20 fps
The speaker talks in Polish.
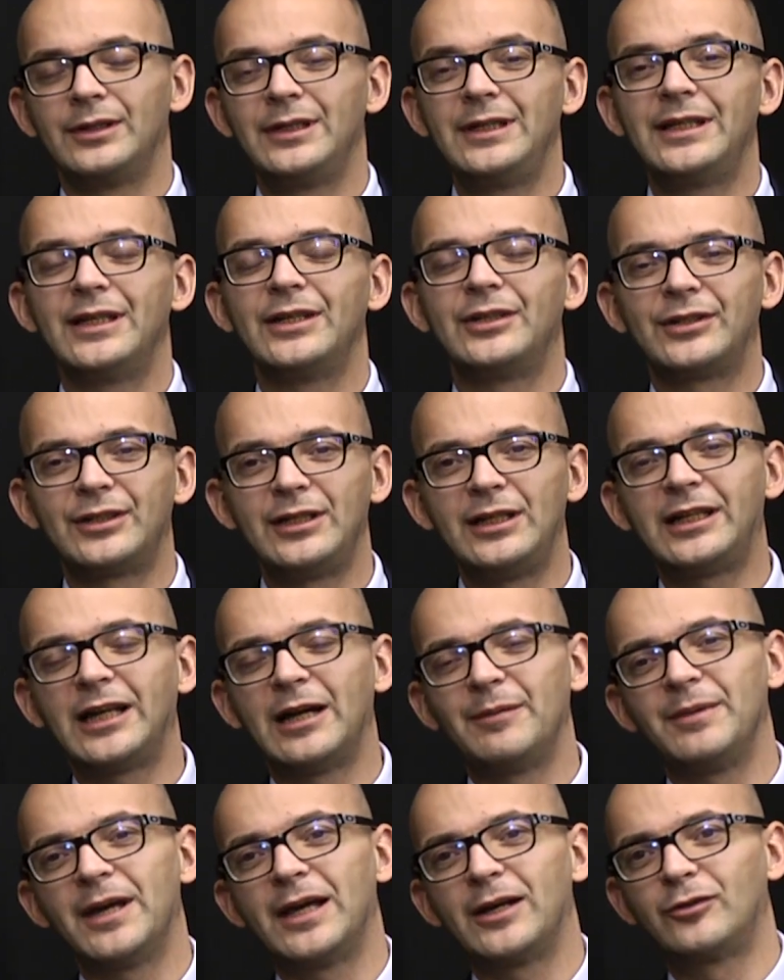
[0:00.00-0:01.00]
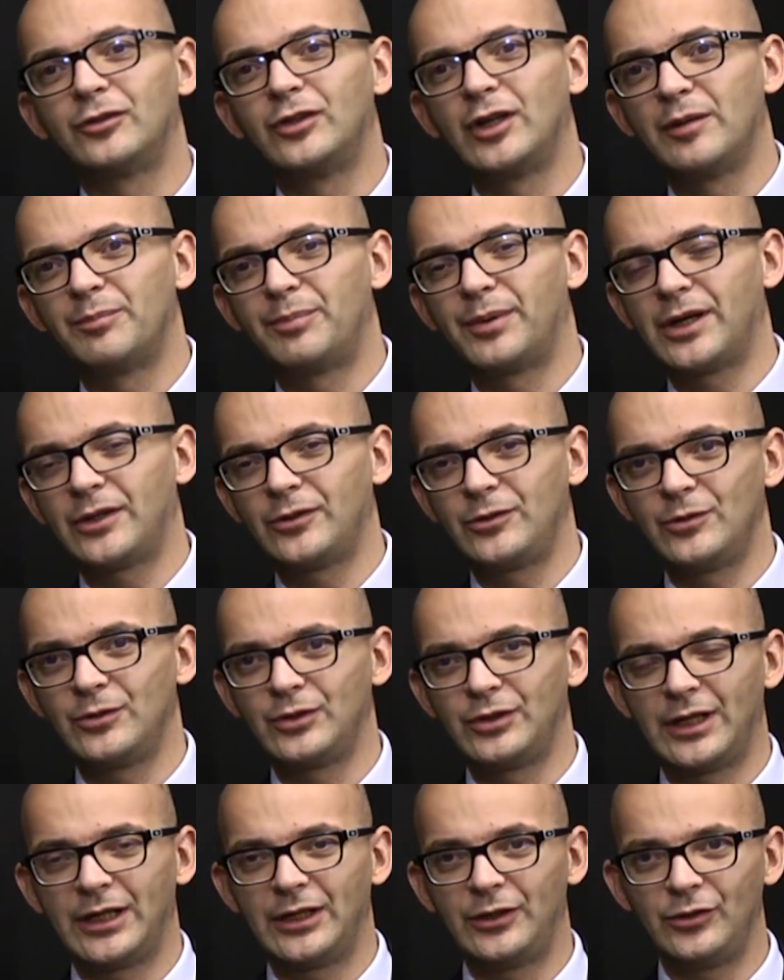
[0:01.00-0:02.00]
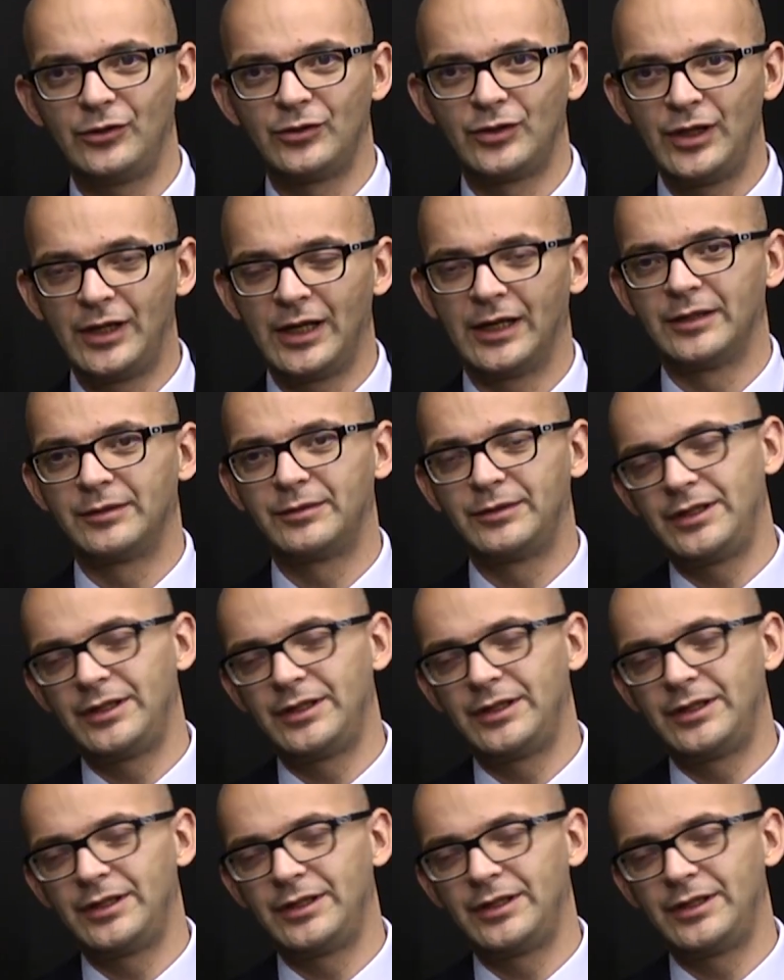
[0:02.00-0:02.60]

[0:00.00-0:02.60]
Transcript: ileś kilka miar, które pokazują, że jaki to jest gigant.